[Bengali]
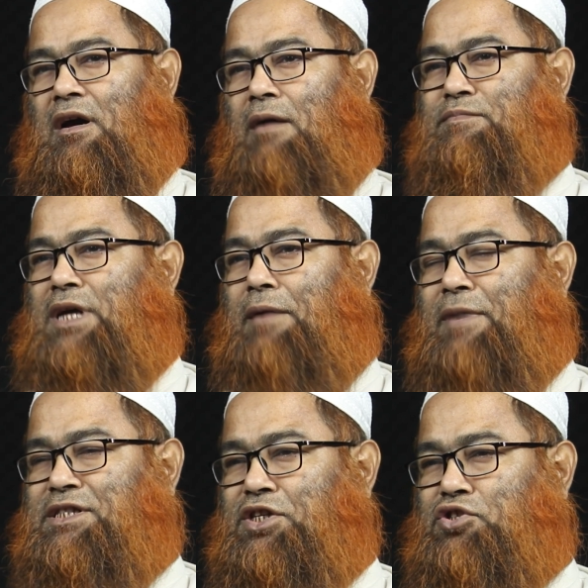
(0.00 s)
রমজান
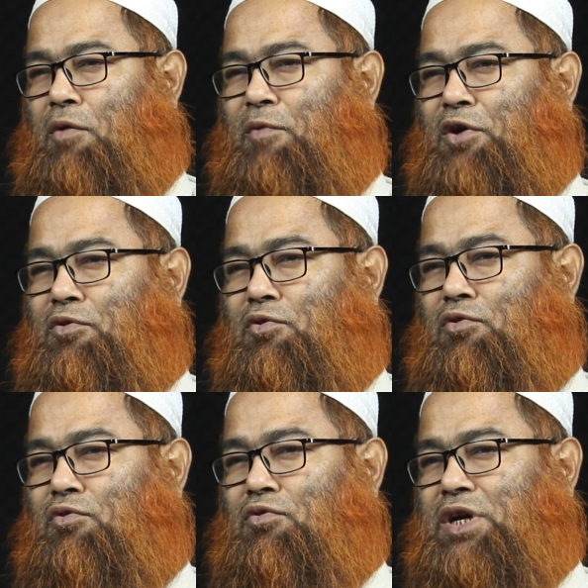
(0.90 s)
মাসের
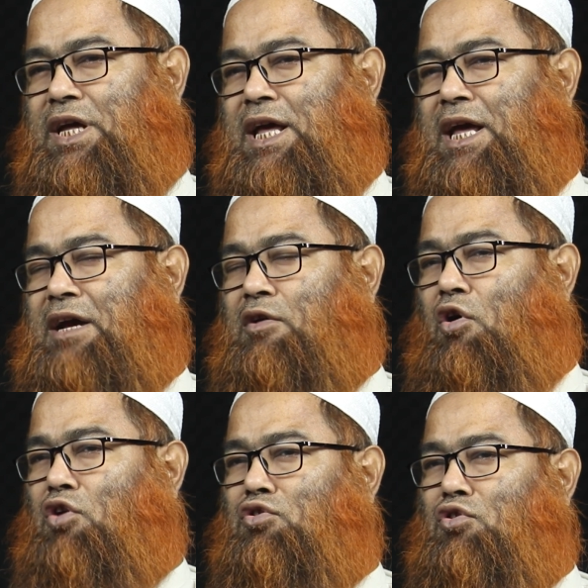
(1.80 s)
সময়গুলো ঠিক
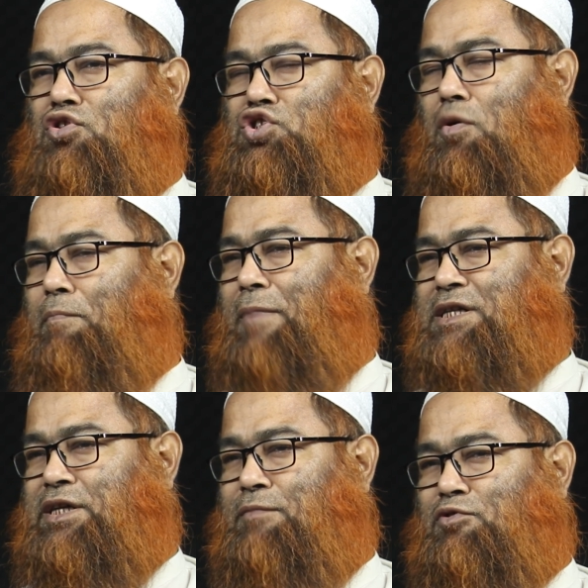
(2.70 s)
অন্য সব
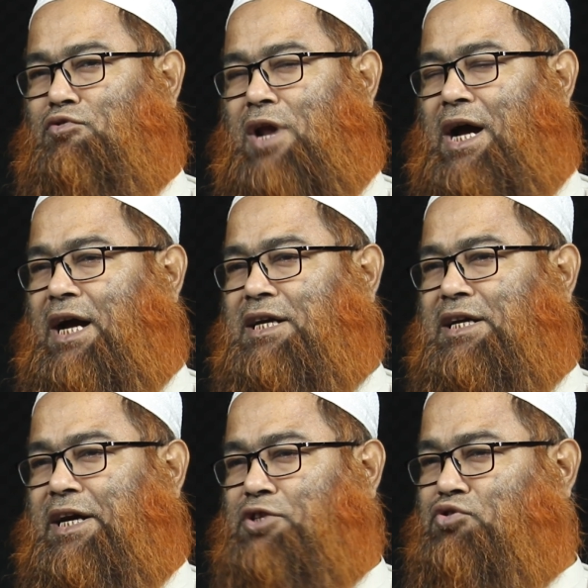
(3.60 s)
মাসের মতো না
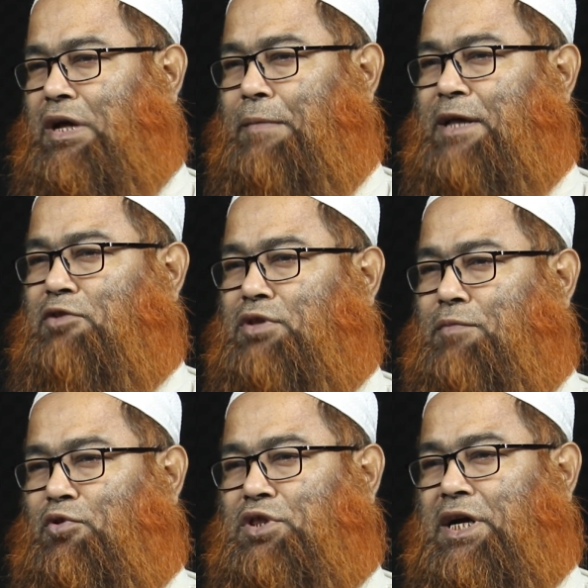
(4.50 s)
কাটিয়ে কিছুটা এবাদতের
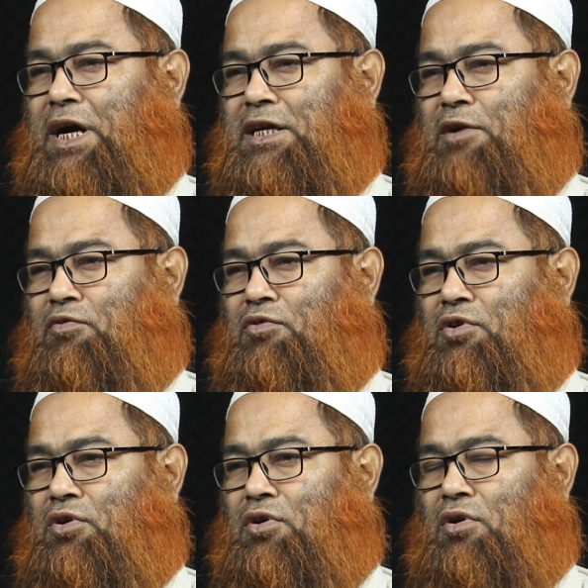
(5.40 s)
মধ্যে কাটানো
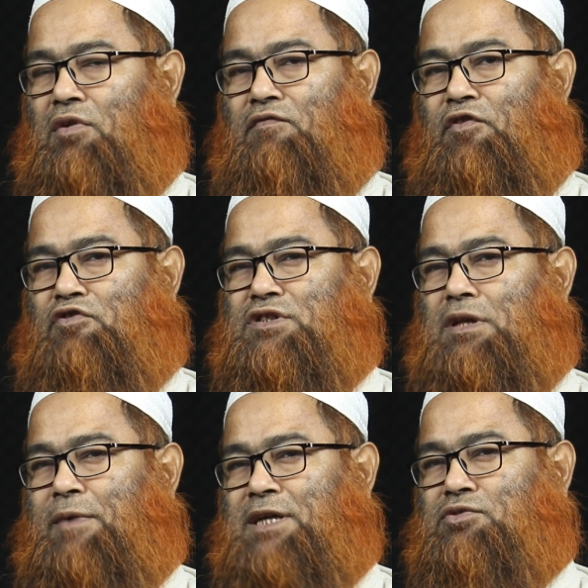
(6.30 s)
ফরজ
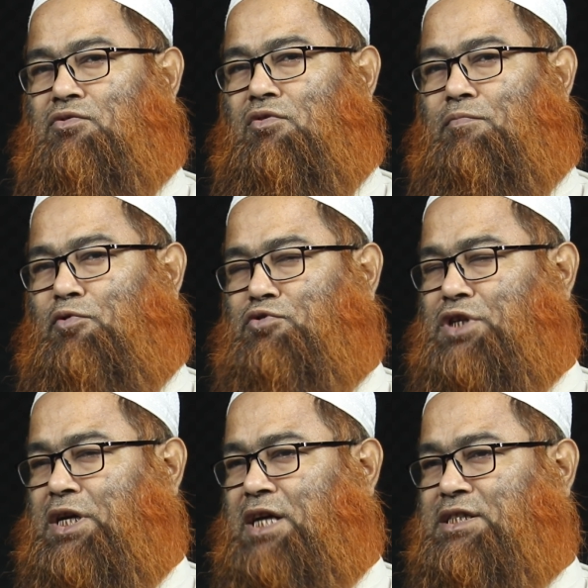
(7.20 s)
নামাজগুলো
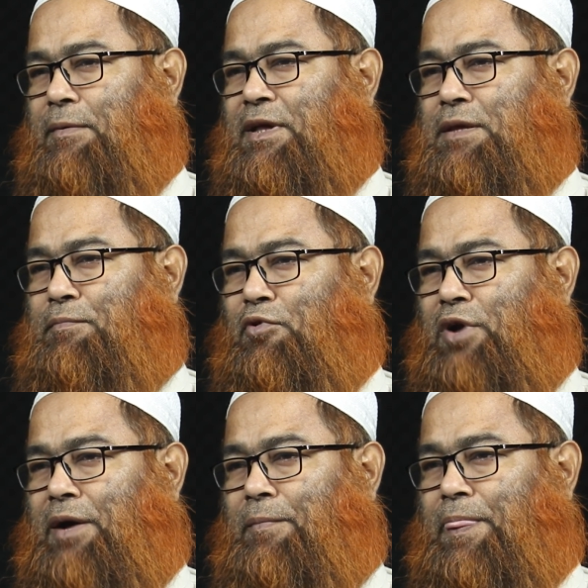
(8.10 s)
পুরুষেরা জামাতে
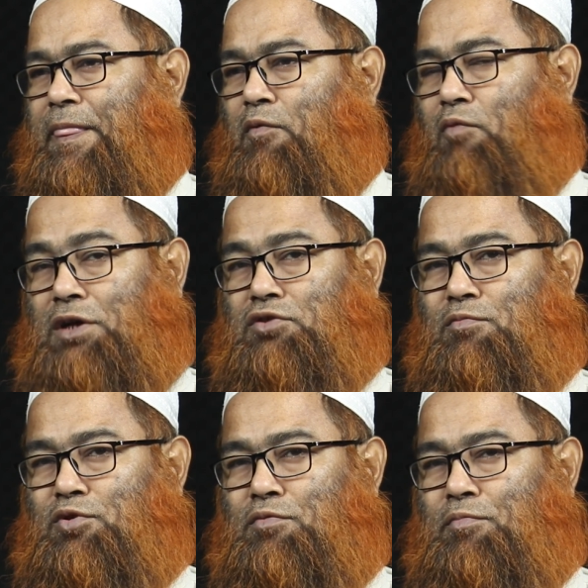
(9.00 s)
পড়া ওয়াক্ত
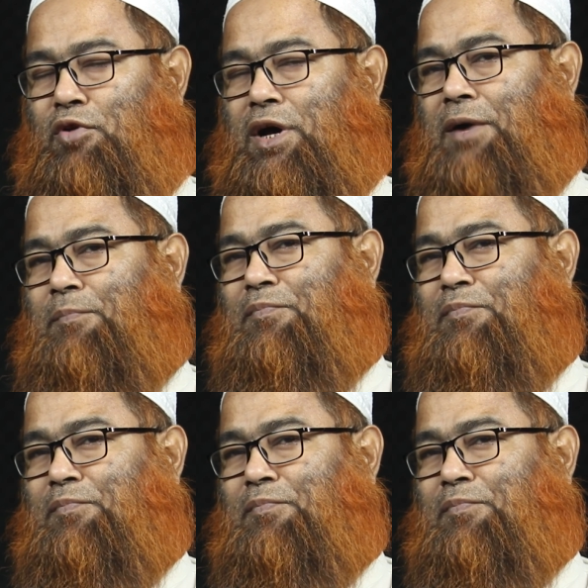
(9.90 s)
মতো পড়া